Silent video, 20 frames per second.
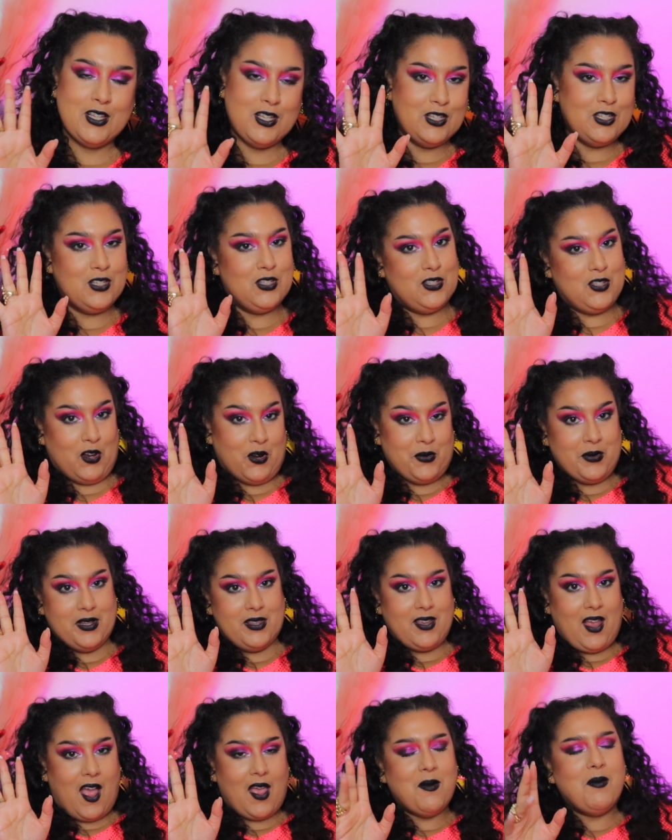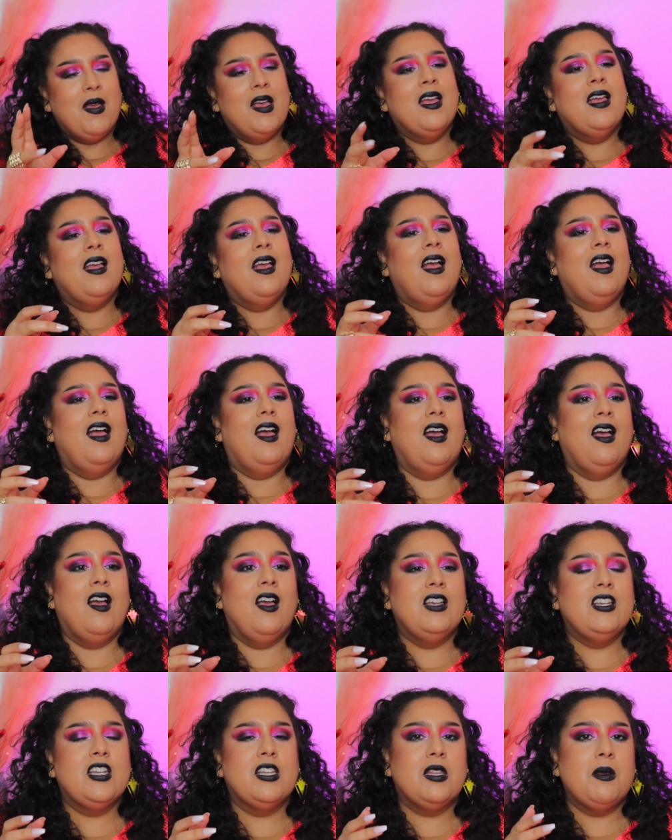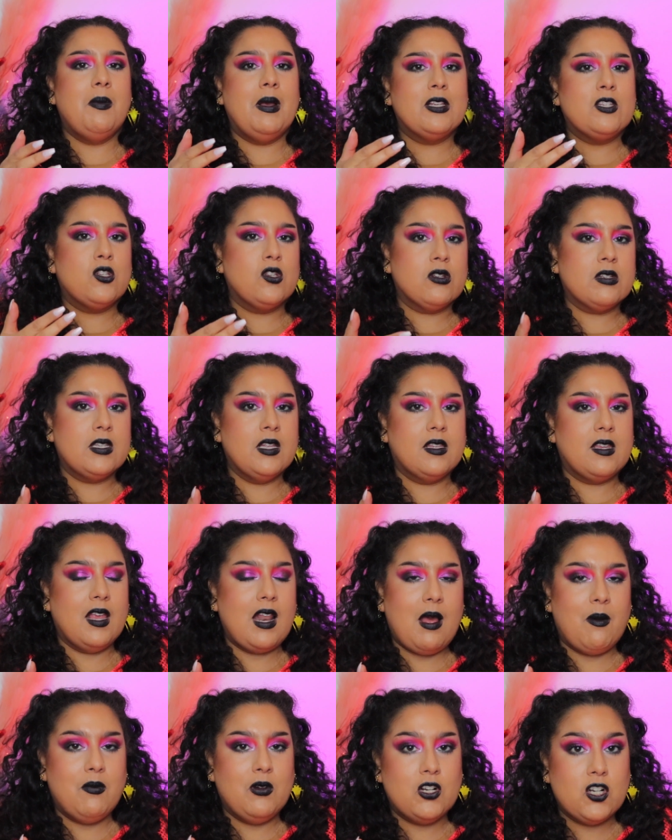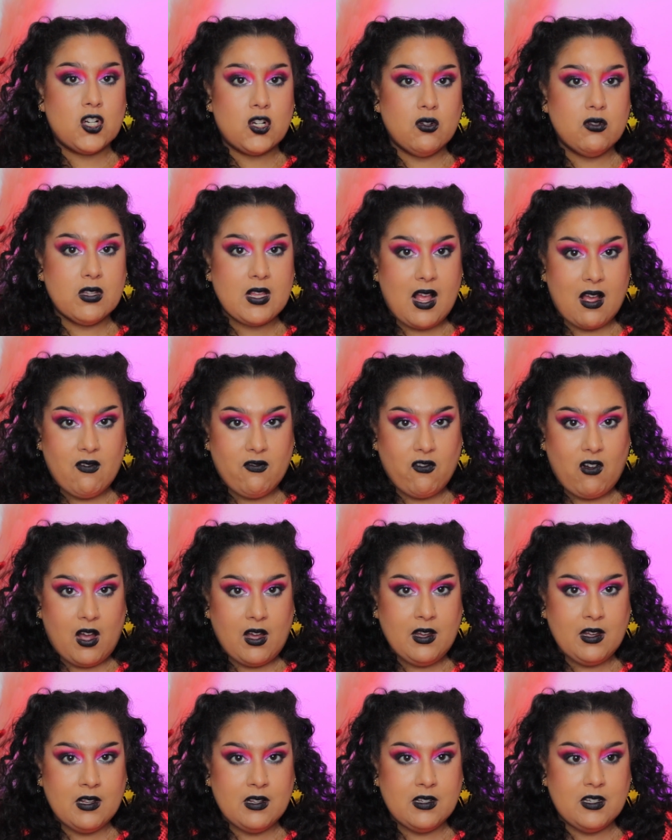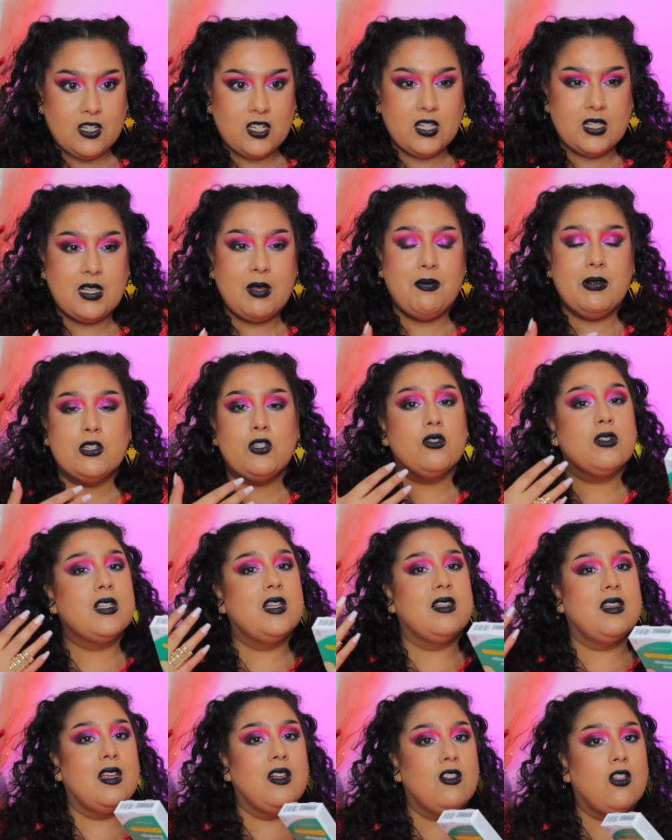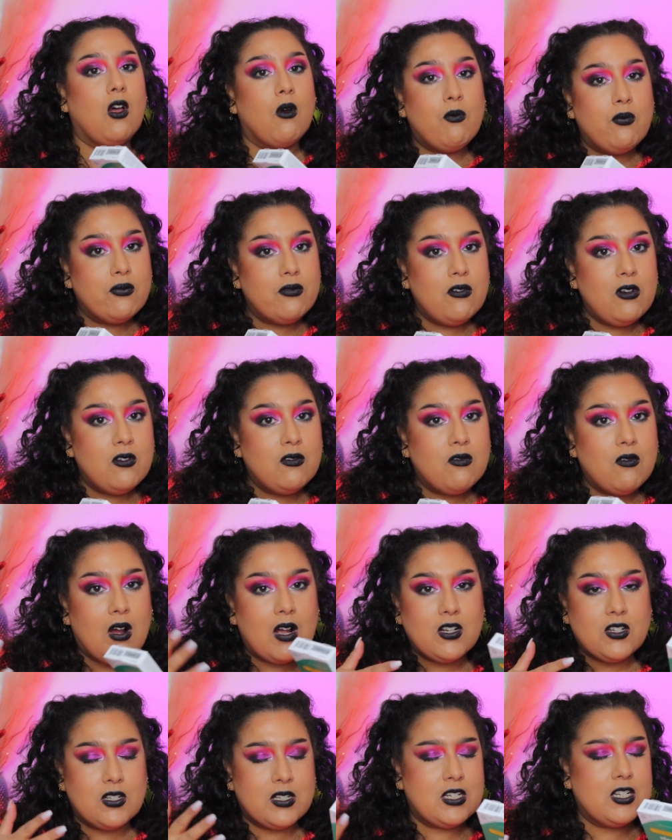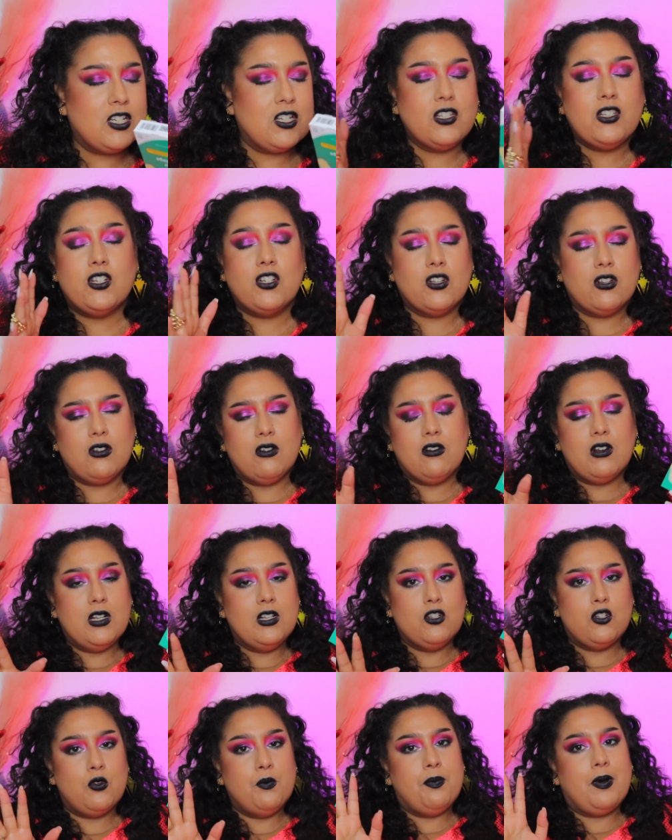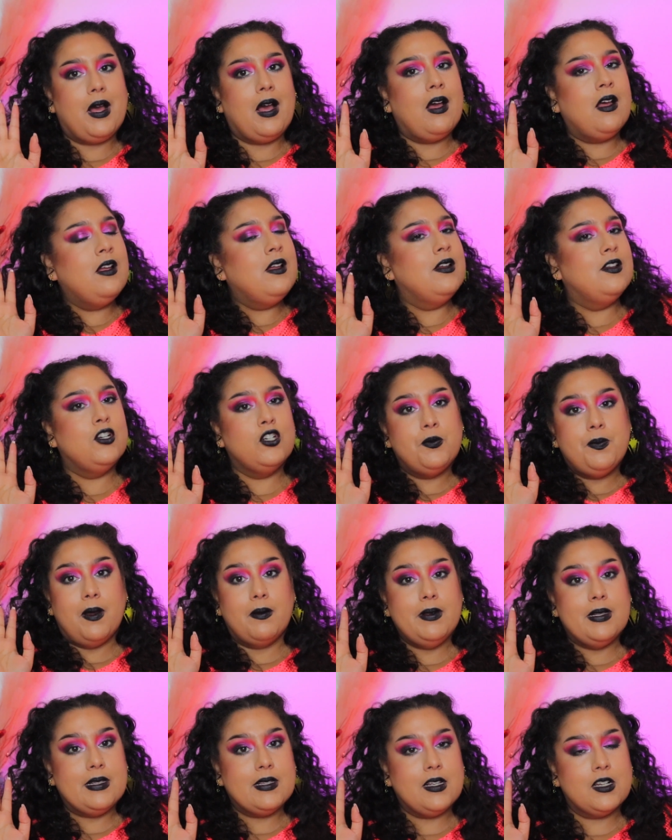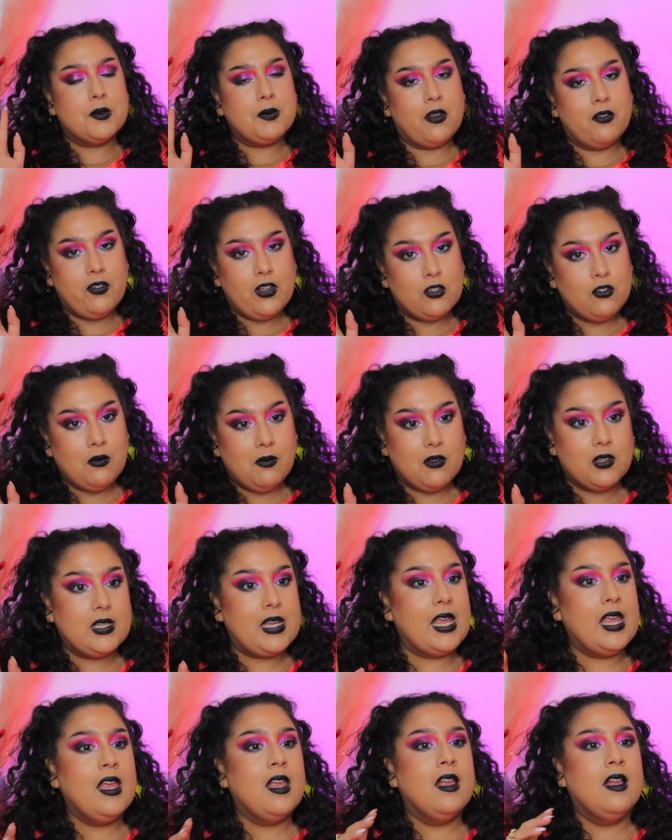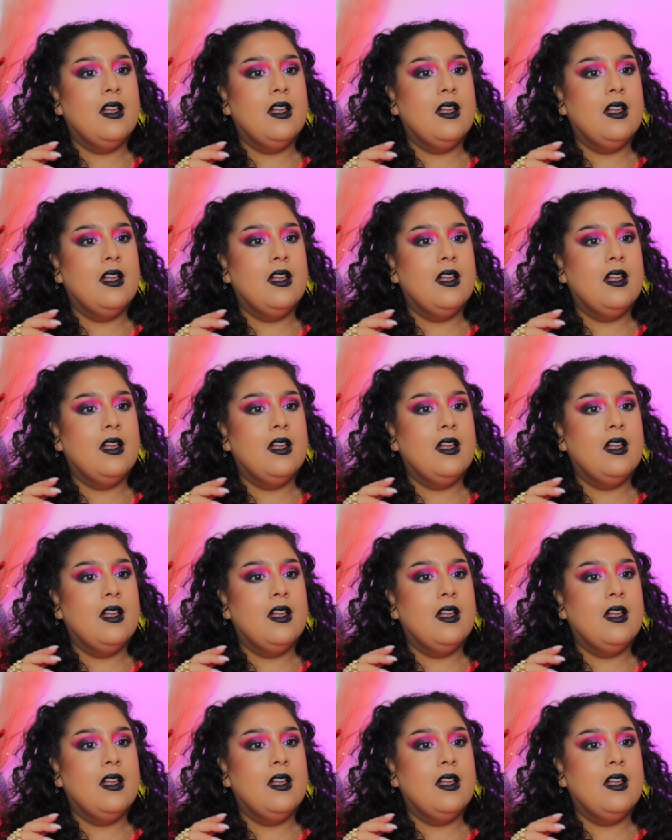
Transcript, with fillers: story time. Euh, j'étais pas sûre que c'était la bonne chose à avoir. J'étais pas sûre que c'était une ampoule ou quoi. Je Je suis pas, je suis pas médecin, je préfère demander.